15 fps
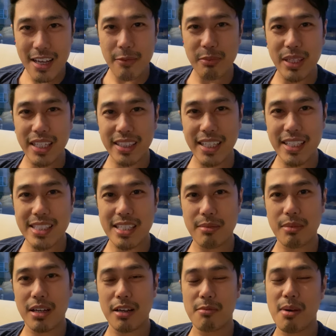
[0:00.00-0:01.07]
updated sa
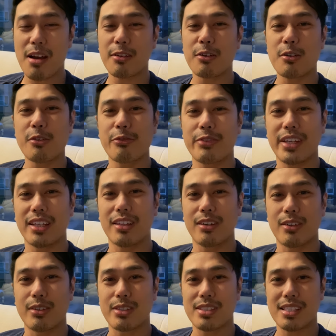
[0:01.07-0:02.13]
mga bago kong
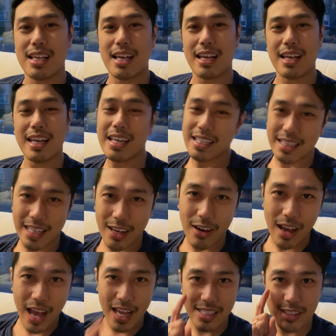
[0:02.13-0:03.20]
videos.
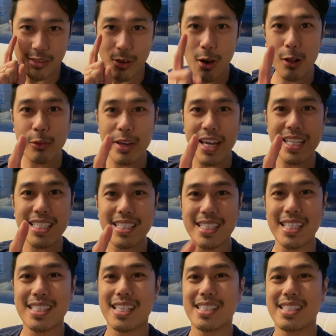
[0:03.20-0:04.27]
As always,
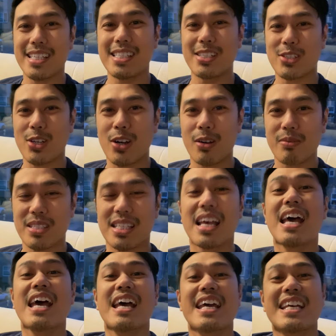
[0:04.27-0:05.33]
this is CC Joms
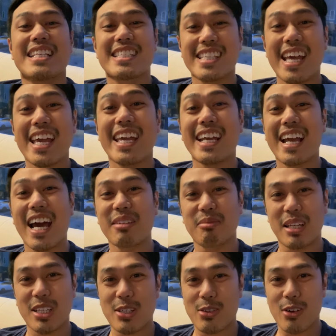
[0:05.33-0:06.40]
saying God
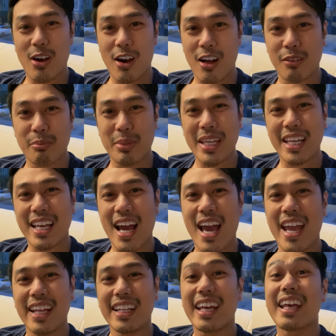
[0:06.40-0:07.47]
bless you all, be
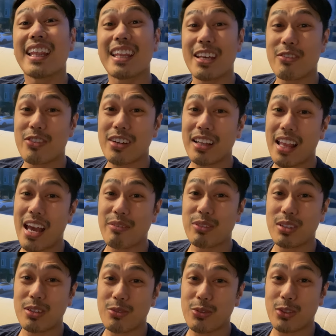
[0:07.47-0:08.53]
kind, and live your
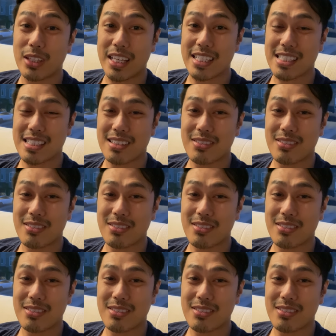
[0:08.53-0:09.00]
life to the fullest.